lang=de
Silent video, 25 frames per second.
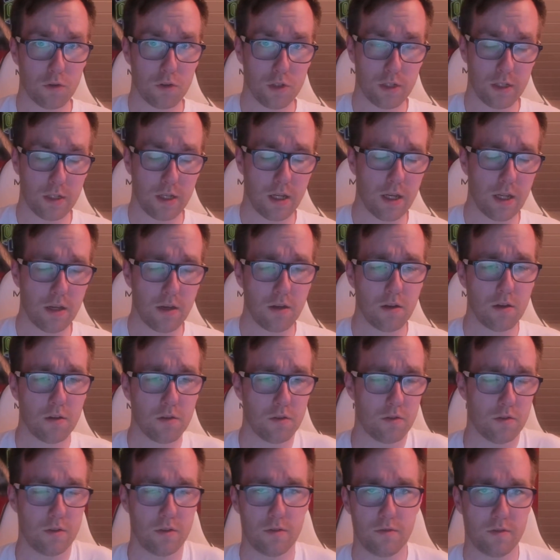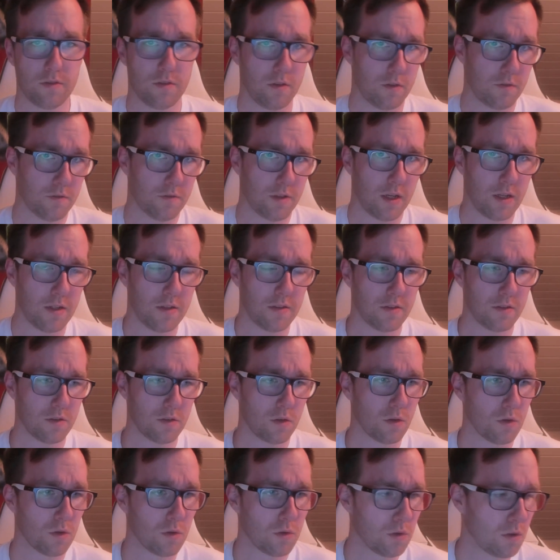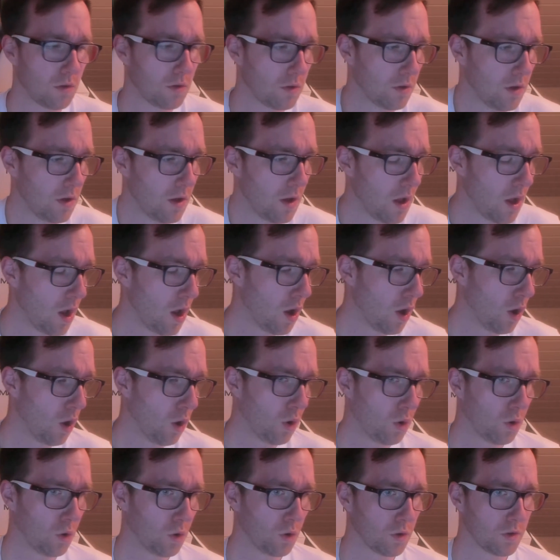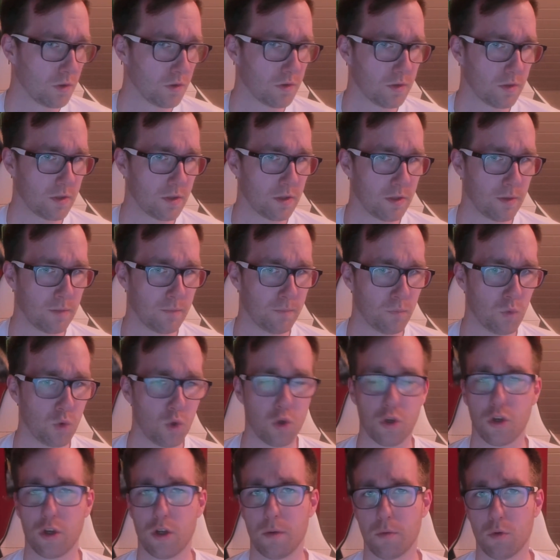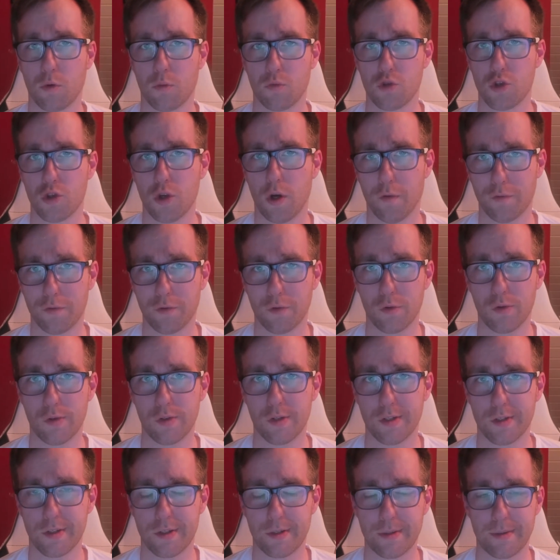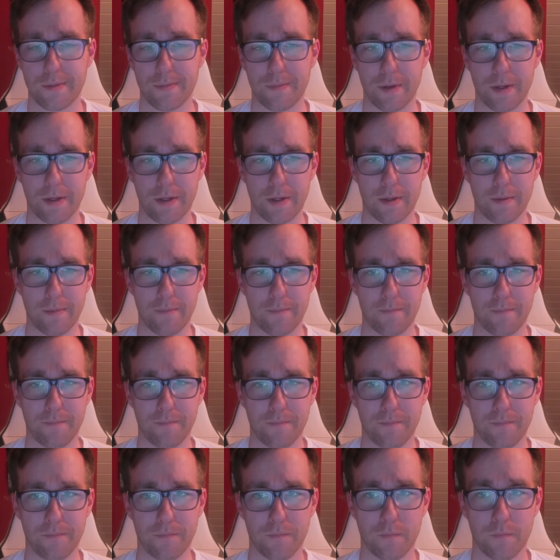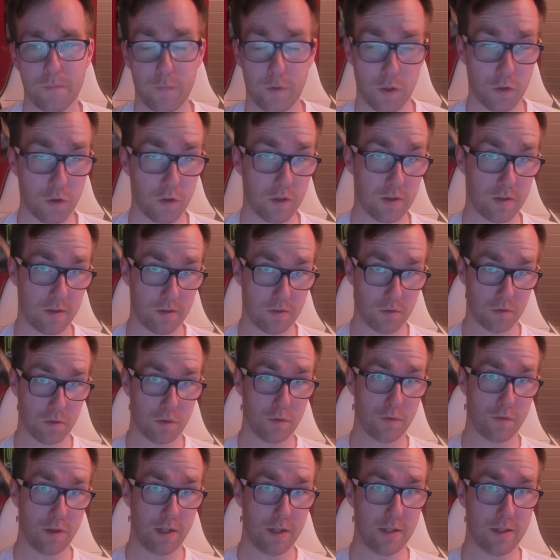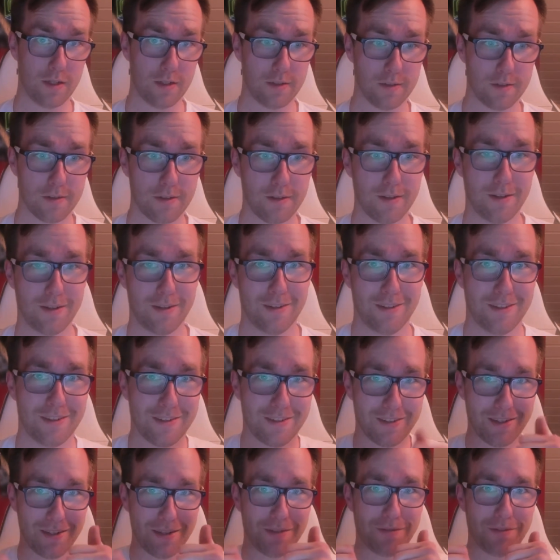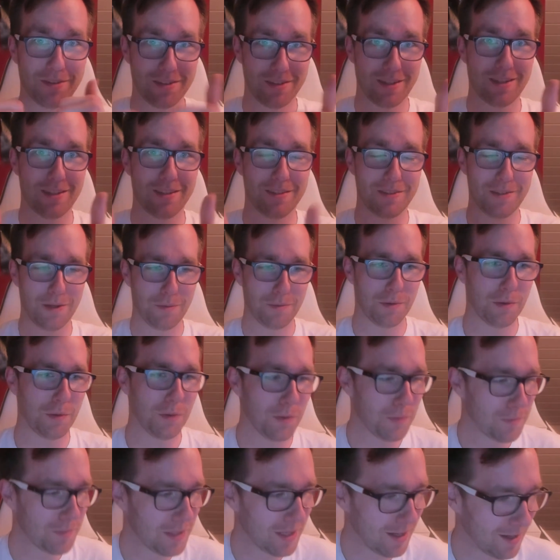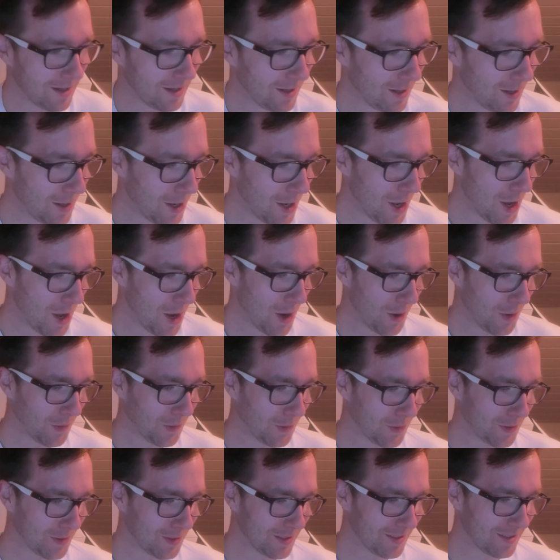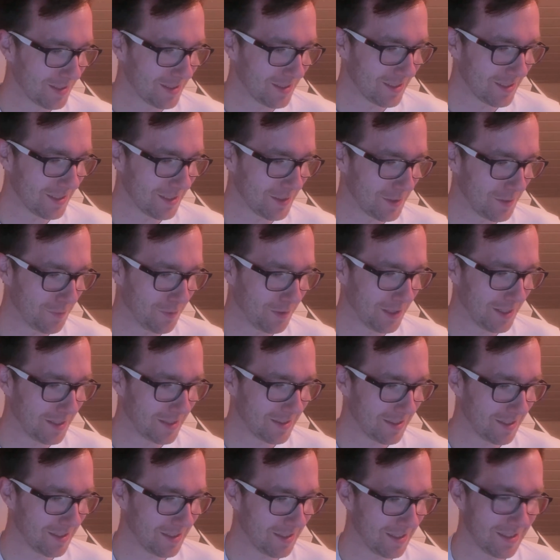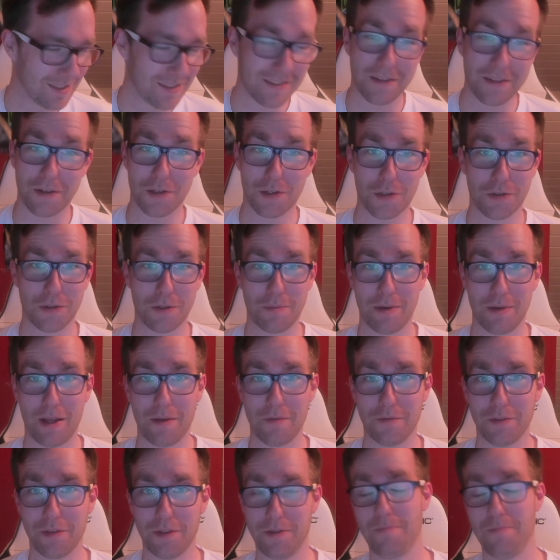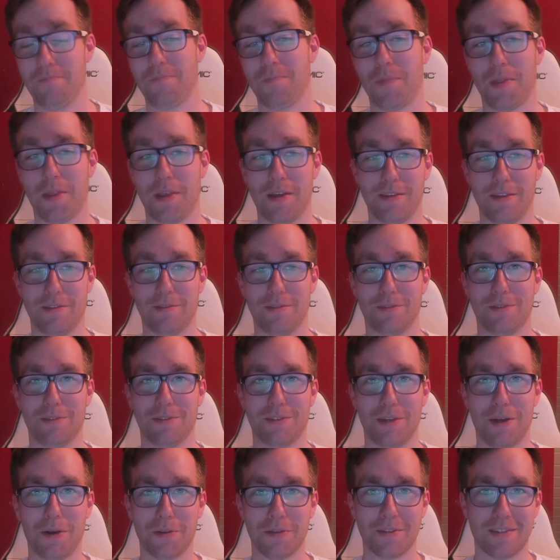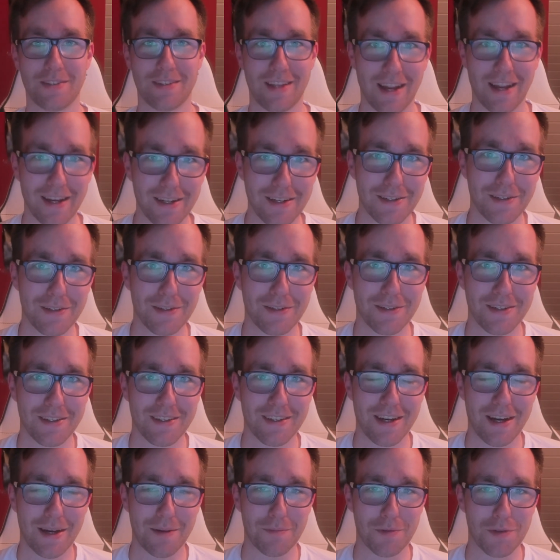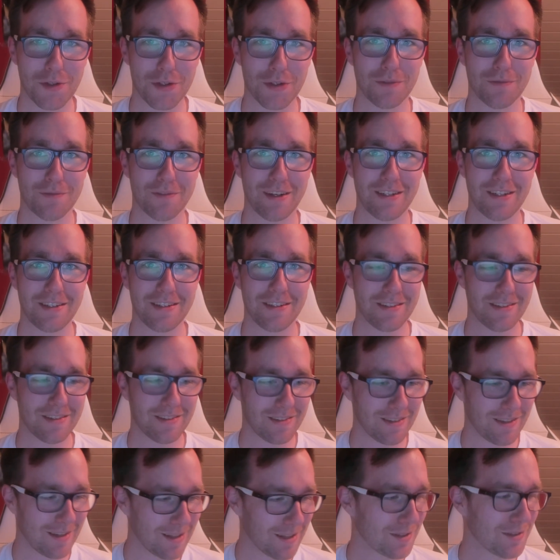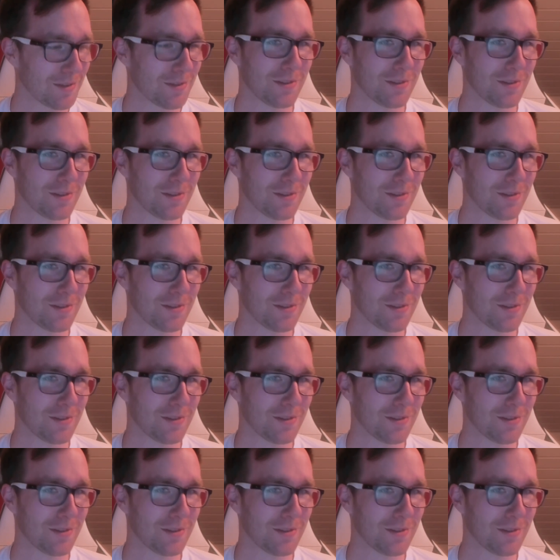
statt ein. Das heißt, wir sind auf 30 Euro. Und ähm, ja, dann habe ich noch ein bisschen aufgerundet. Ähm, wenn euch das also gefallen hat, ist gerne, wie gesagt, einen Daumen nach oben da. Und äh, vielleicht seid ihr jetzt ja auch schon im Livestream. Also tausend Dank, habt einen schönen Valentinstag